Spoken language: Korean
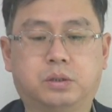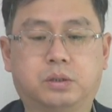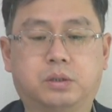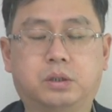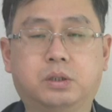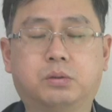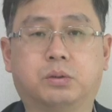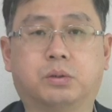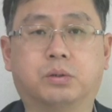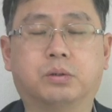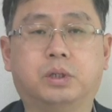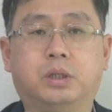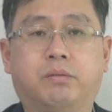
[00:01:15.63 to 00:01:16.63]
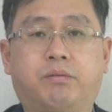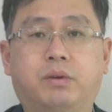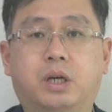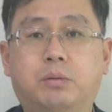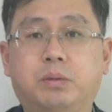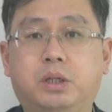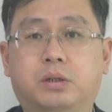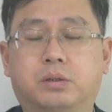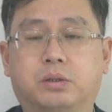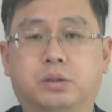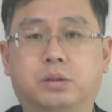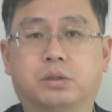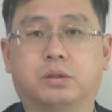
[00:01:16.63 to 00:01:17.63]
그리고 이
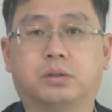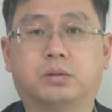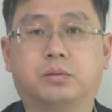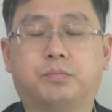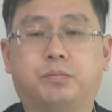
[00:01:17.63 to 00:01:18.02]
피나미널은요.